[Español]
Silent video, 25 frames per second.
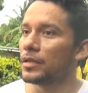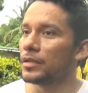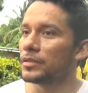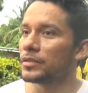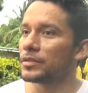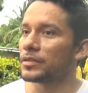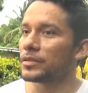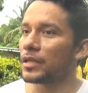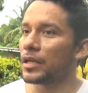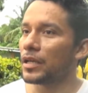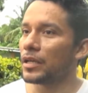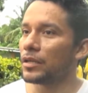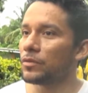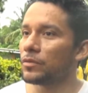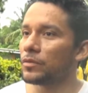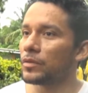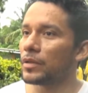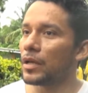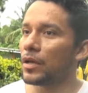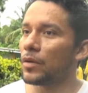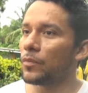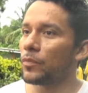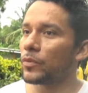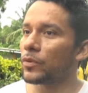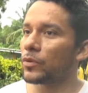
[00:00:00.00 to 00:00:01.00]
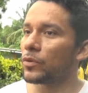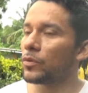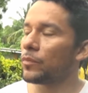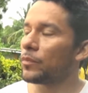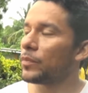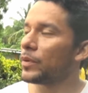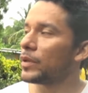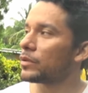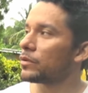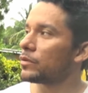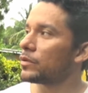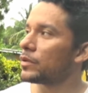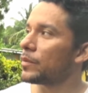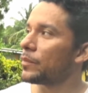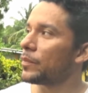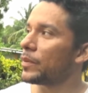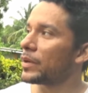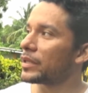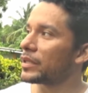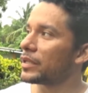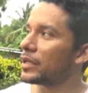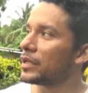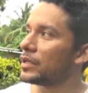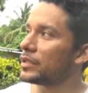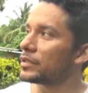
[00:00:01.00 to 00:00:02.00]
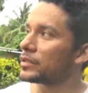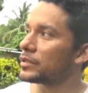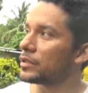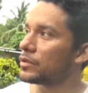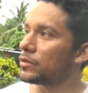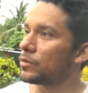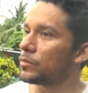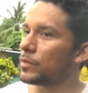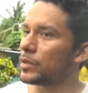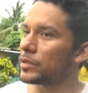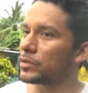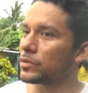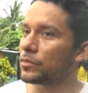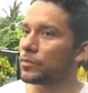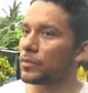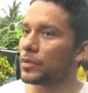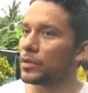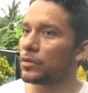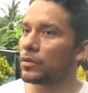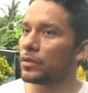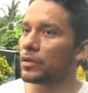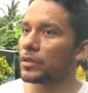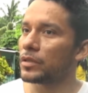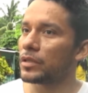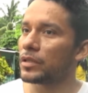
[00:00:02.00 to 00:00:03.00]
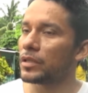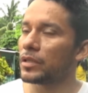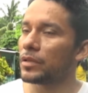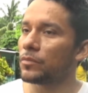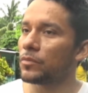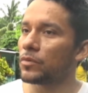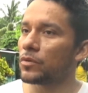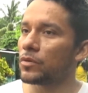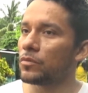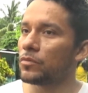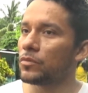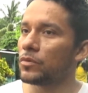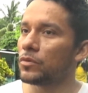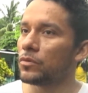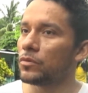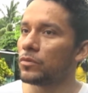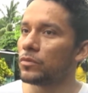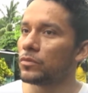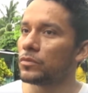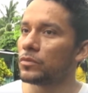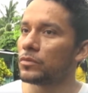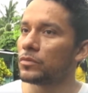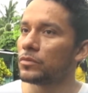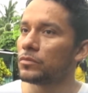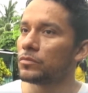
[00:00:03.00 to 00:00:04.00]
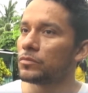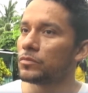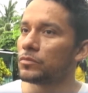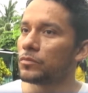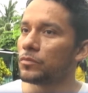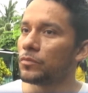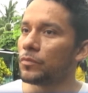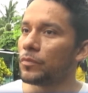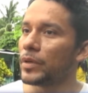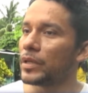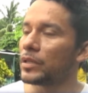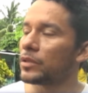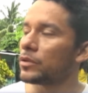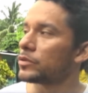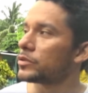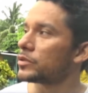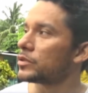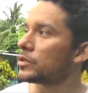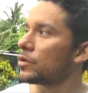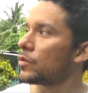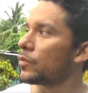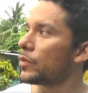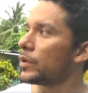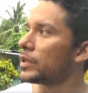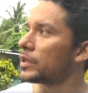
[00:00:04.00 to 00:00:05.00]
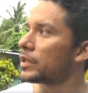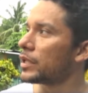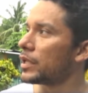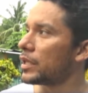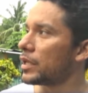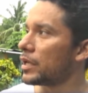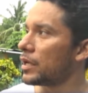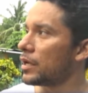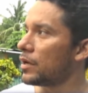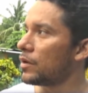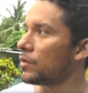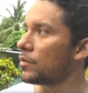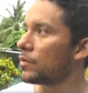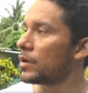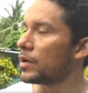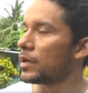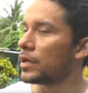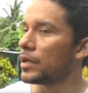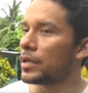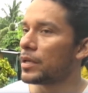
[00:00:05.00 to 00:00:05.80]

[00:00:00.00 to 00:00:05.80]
Se ha inundado por completo, en la parte del estero más o menos tenemos como un, un metro cincuenta de agua.